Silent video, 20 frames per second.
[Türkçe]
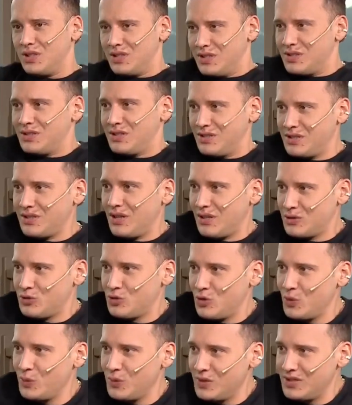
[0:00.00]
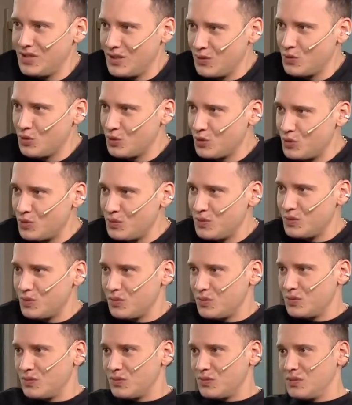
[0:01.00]
İngilizce şarkı söylemeyi seviyorum.
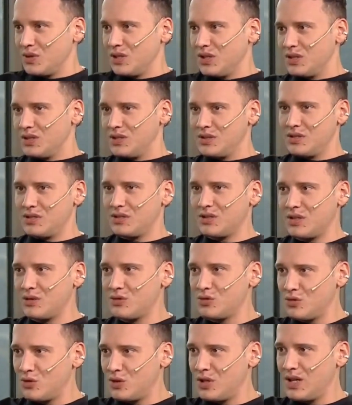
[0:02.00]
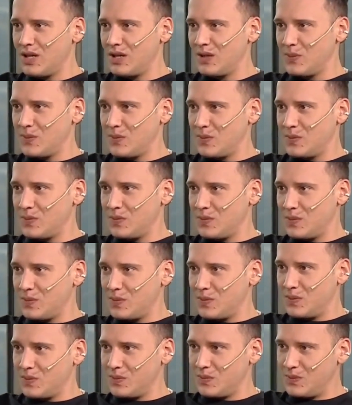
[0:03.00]
Hı hı. İngilizce şarkı söyle
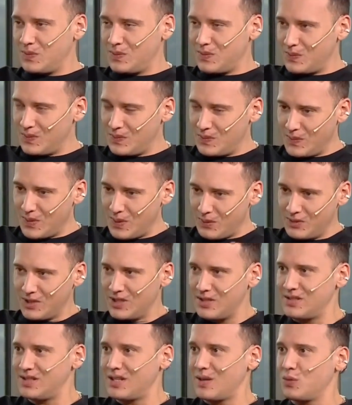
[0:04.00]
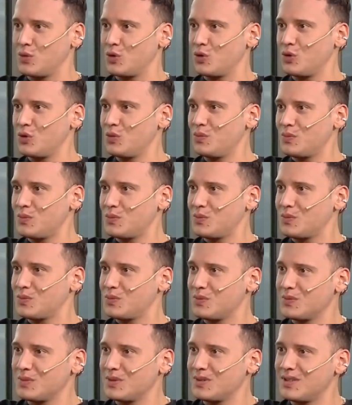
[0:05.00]
gitmemi de seviyorum.
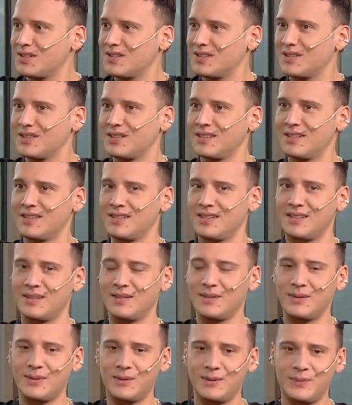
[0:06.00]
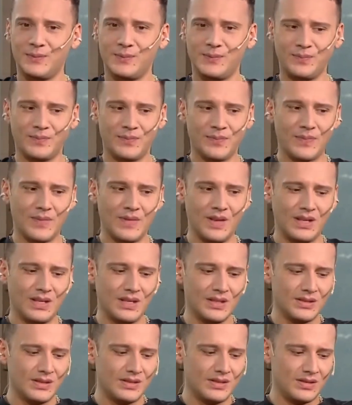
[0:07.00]
Ondan dolayı. Ee,
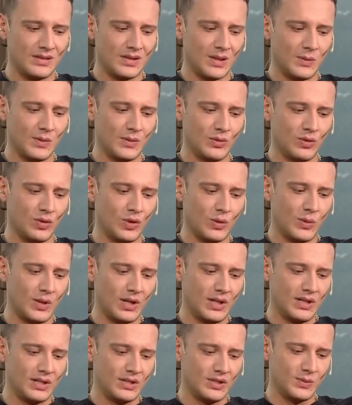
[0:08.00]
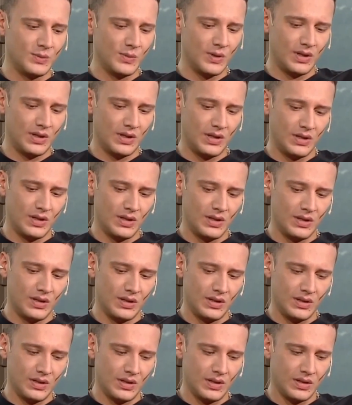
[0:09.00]
ikincisi tabii globalleşme
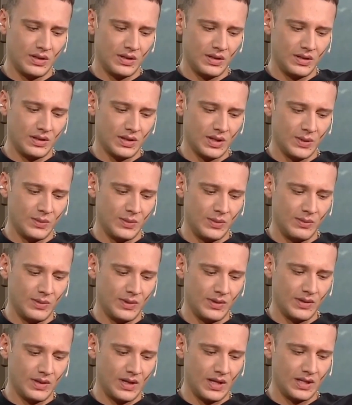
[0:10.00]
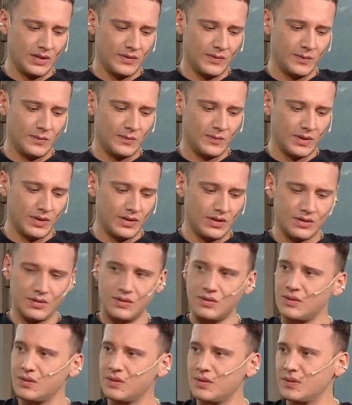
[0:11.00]
gibi bir hedefim
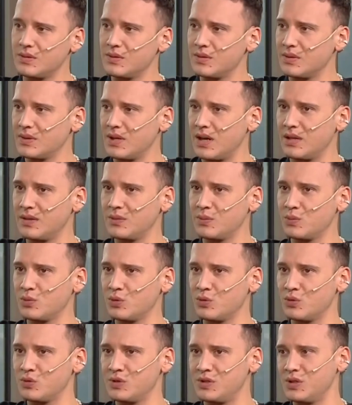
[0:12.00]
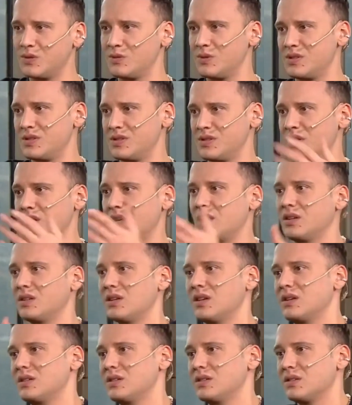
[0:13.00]
var. Yani bunun zirvesine
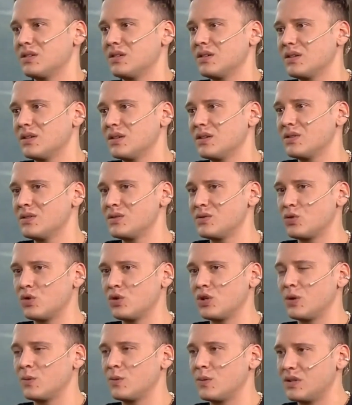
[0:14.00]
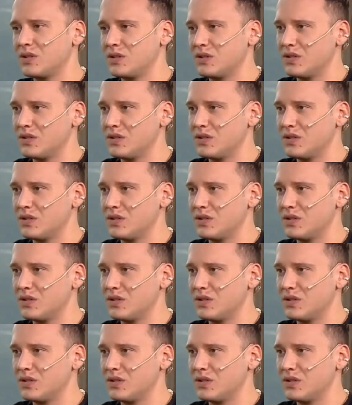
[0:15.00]
kadar zorlamak